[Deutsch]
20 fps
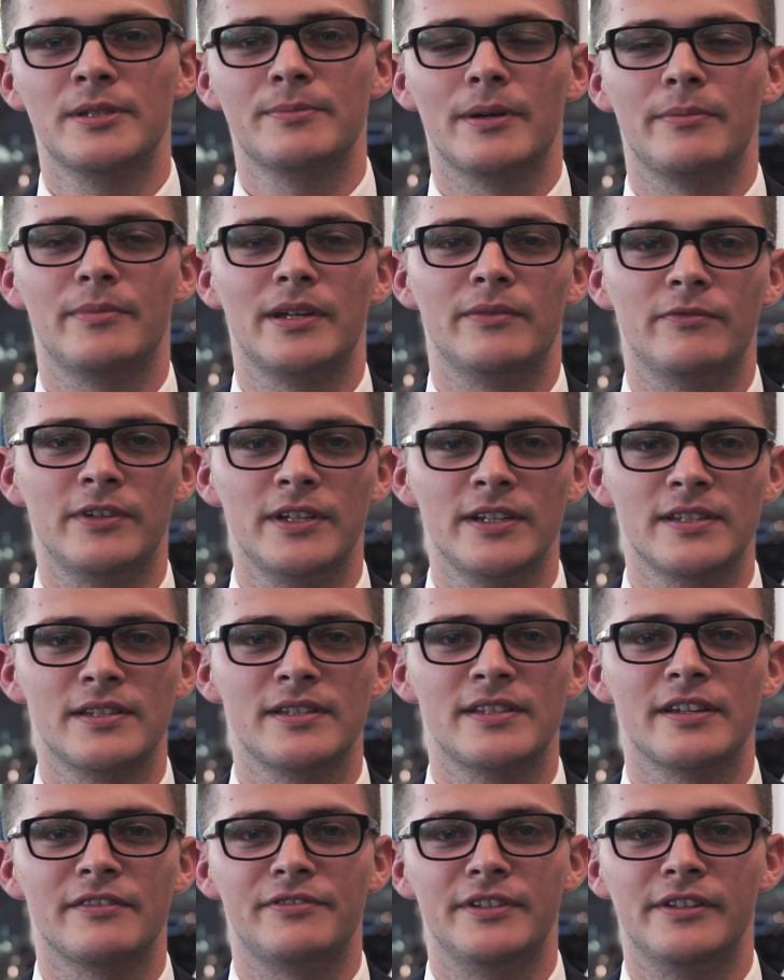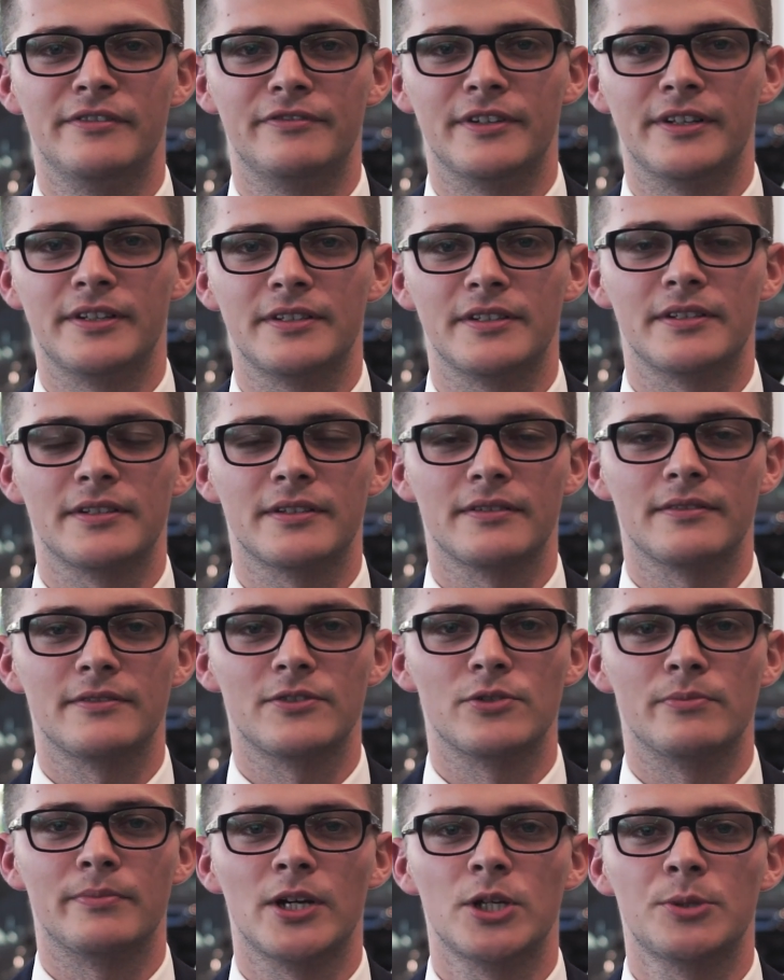bei BMW sind sehr vielfältig.
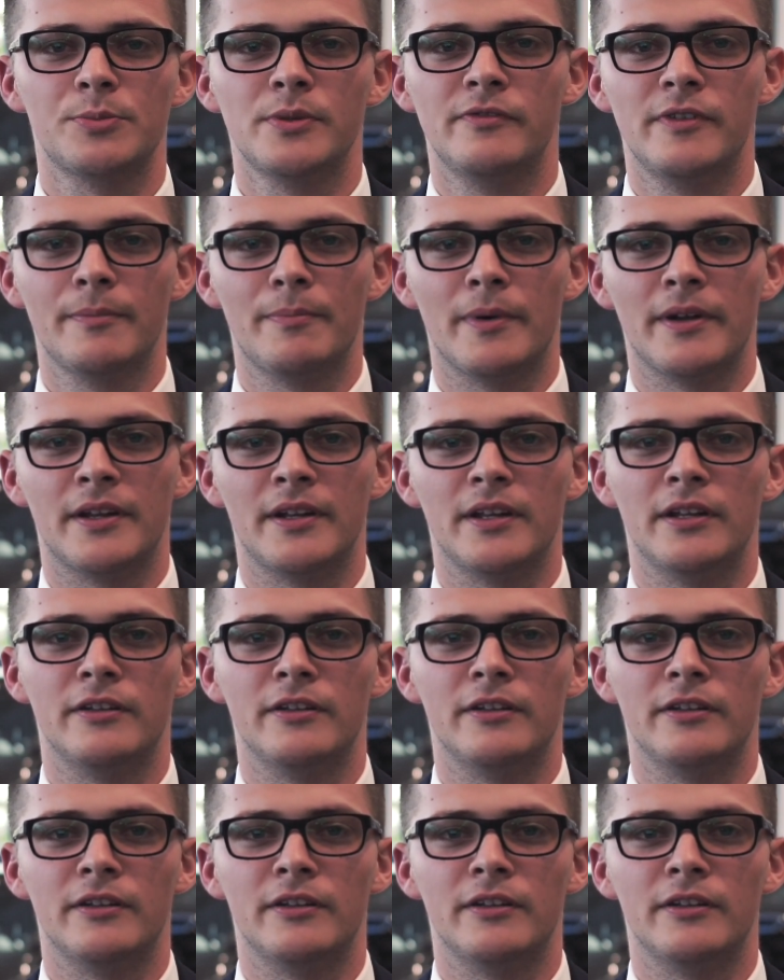Zum Beispiel wird man an der